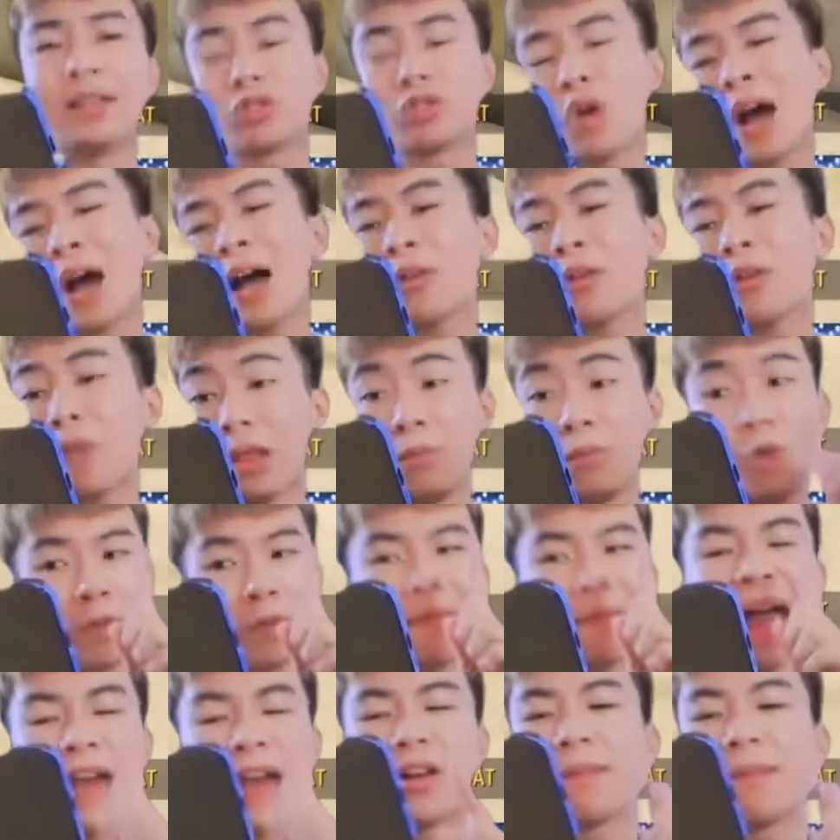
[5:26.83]
cho khoảng
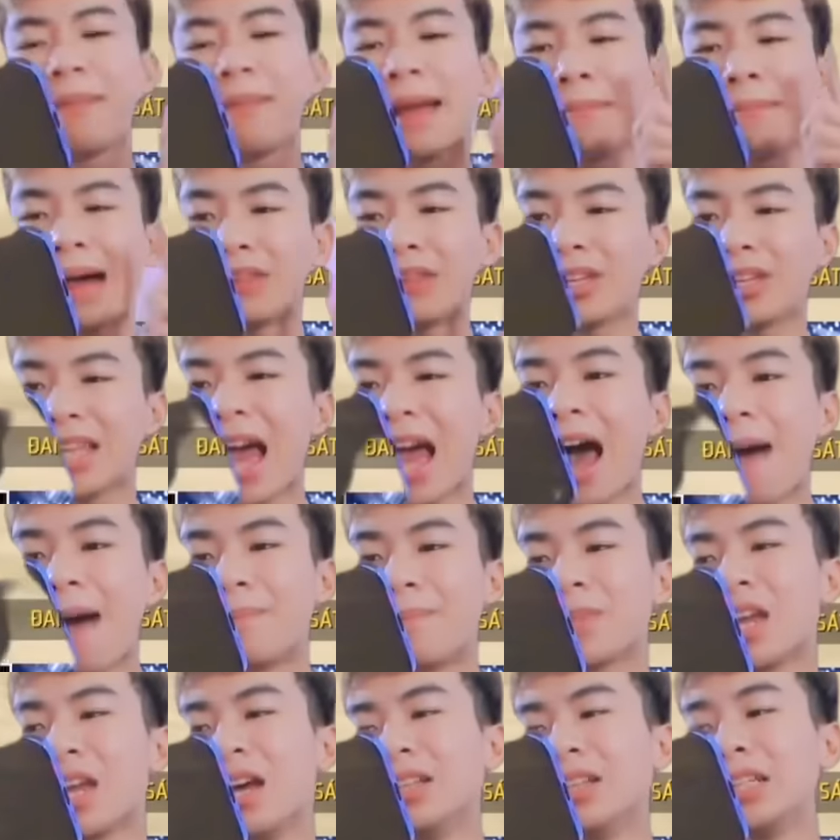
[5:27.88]
1 bạn thôi, may mắn thôi nhá.
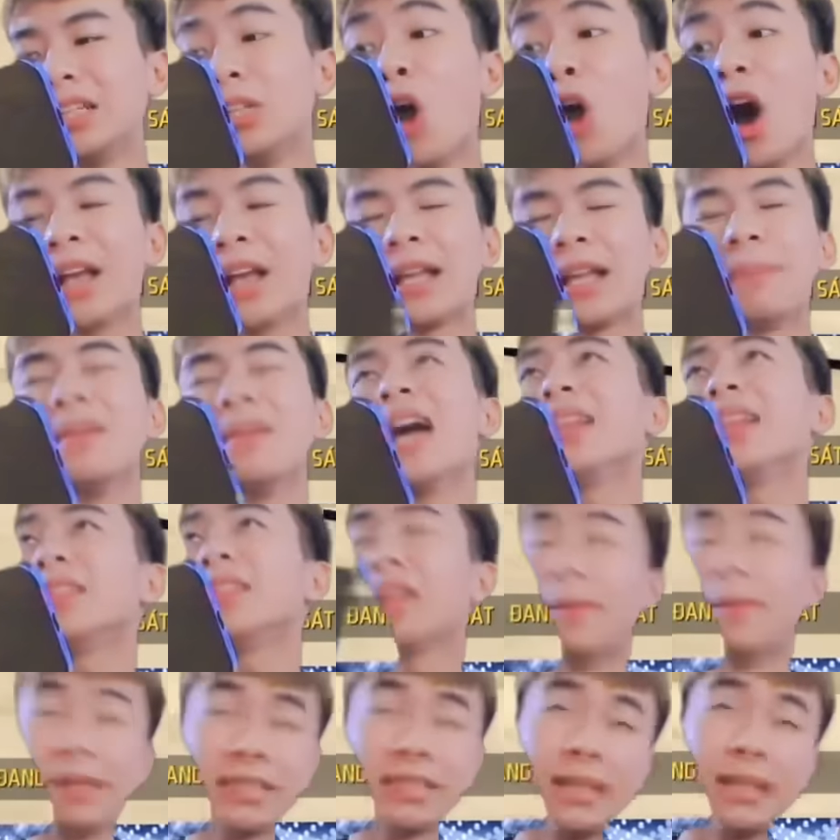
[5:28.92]
Thì đố anh em biết
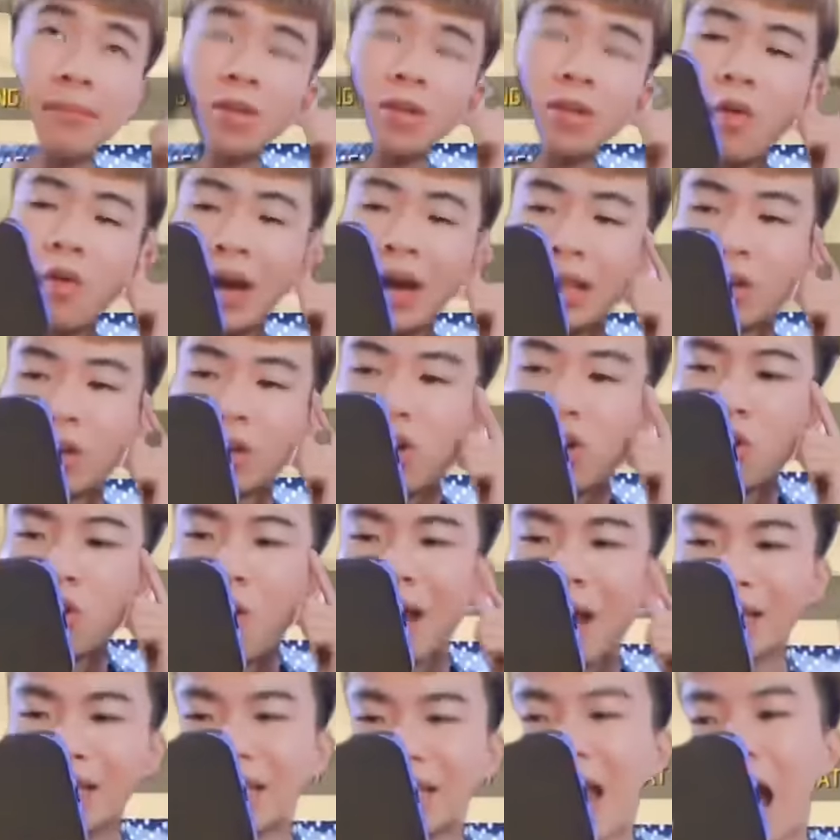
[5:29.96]
để mình xem câu hỏi là có
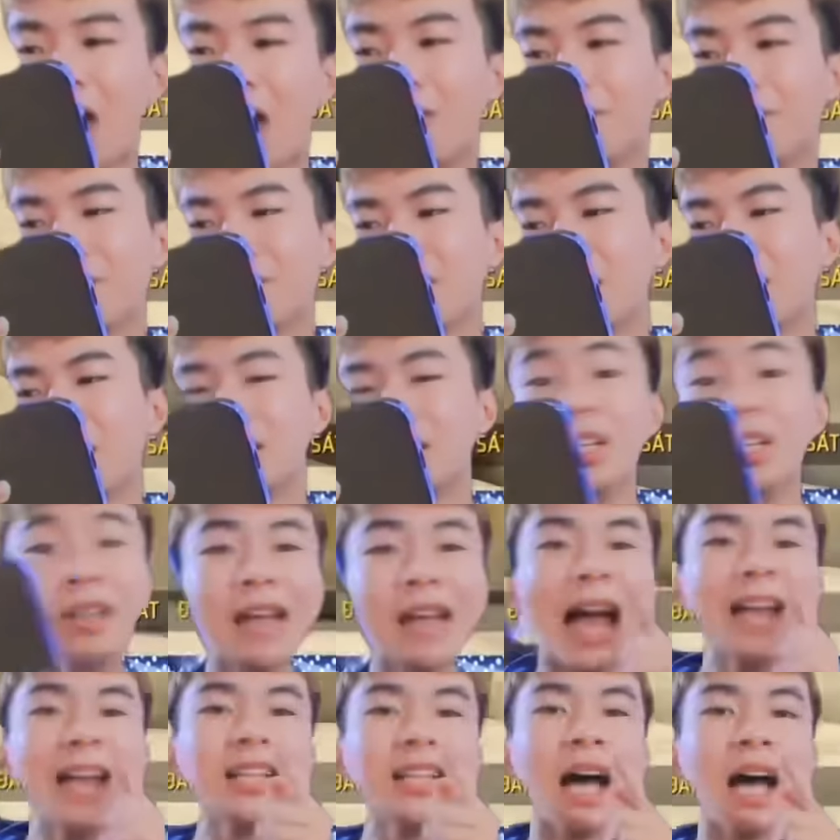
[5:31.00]
khó thế nào. Từ
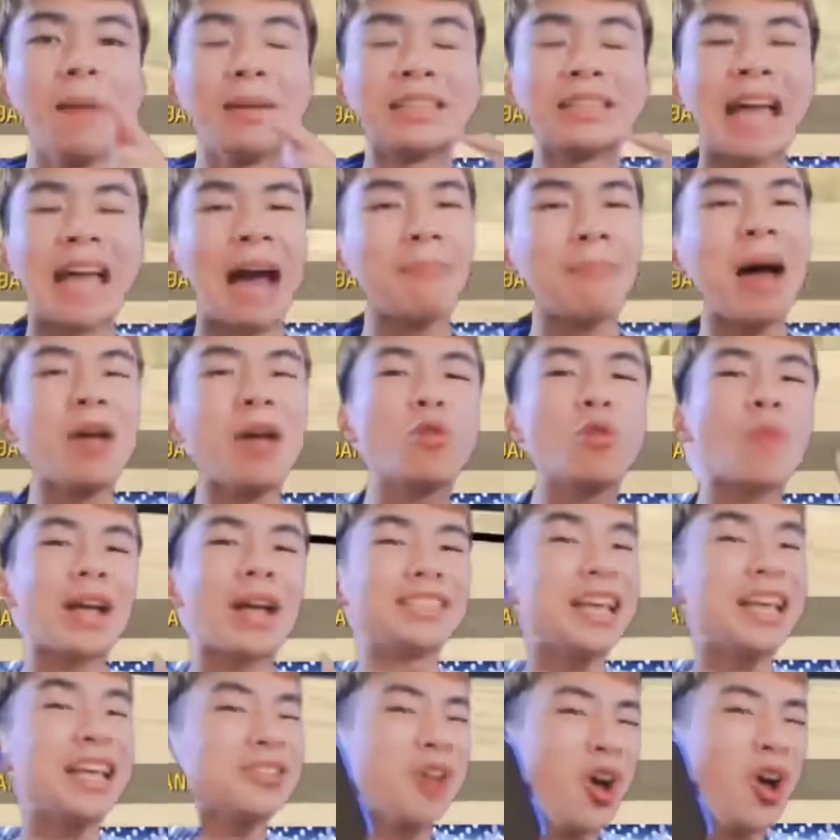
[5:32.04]
nãy giờ mình thả 30 quả
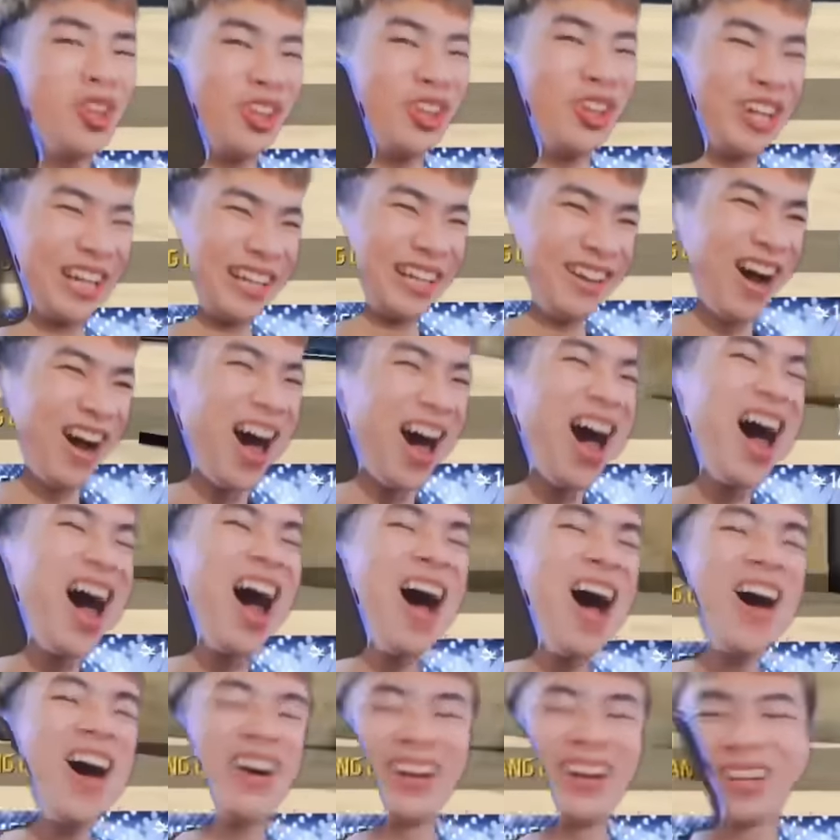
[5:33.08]
Z zone rồi.
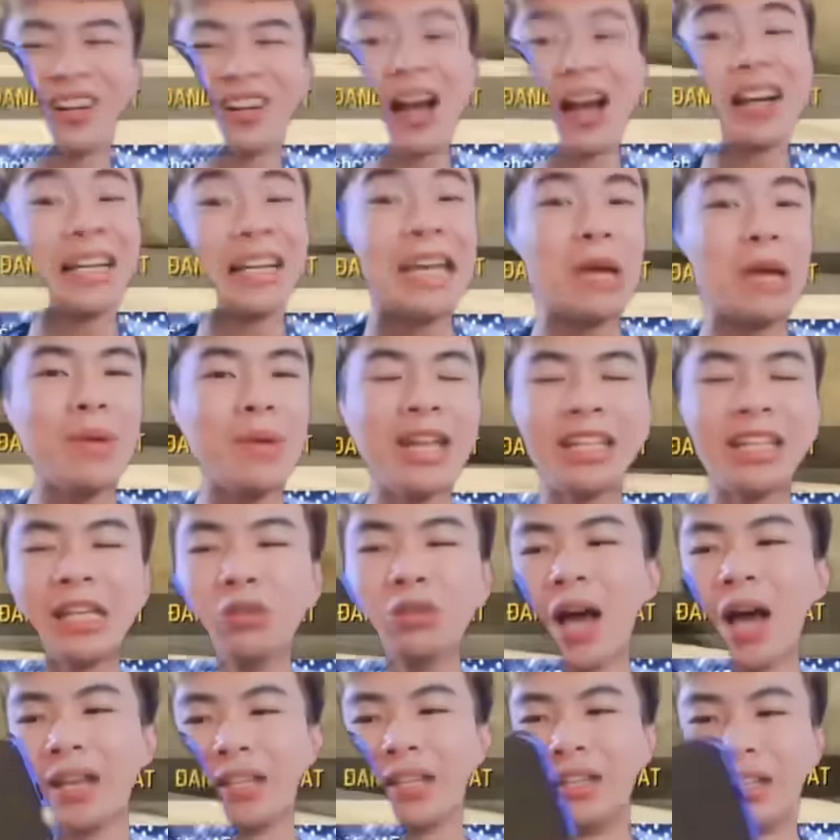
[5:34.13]
Đó, cực kỳ uy
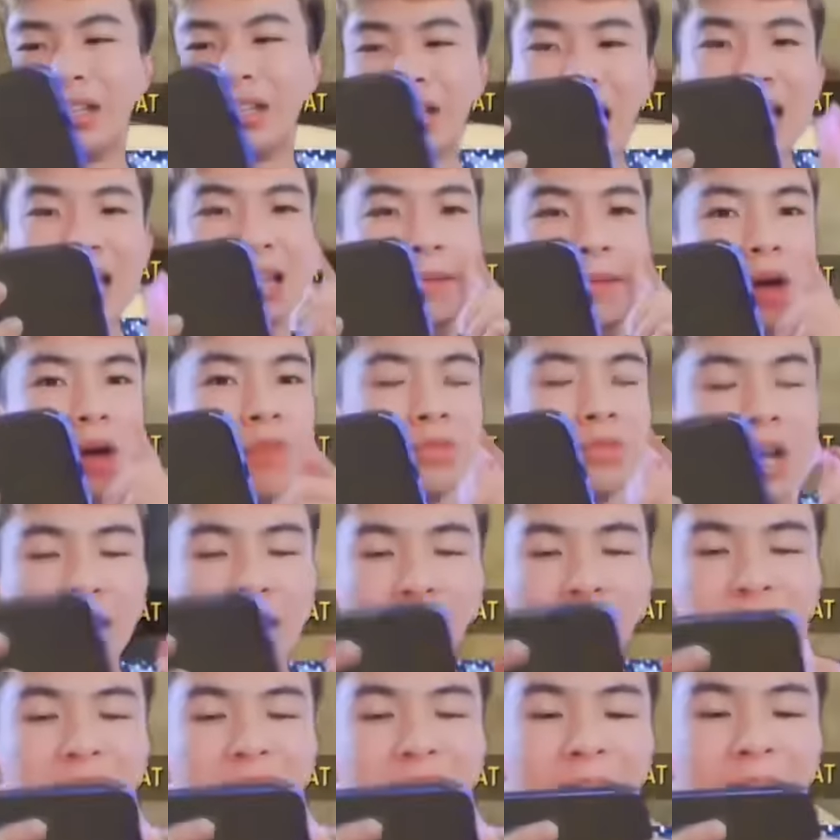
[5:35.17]
tín luôn. Anh em không
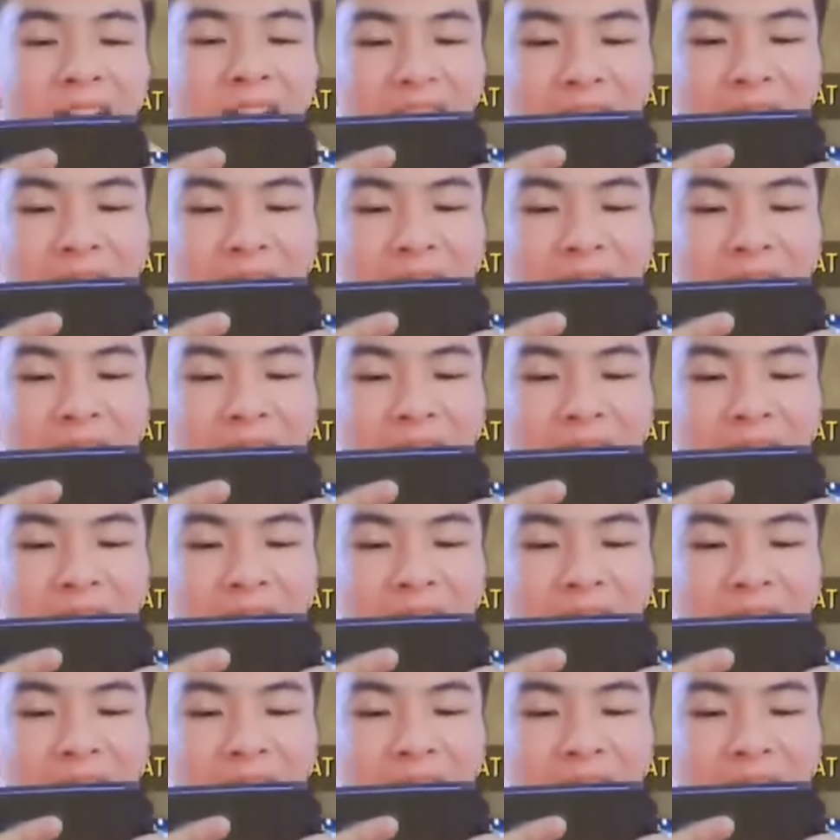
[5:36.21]
được xem lại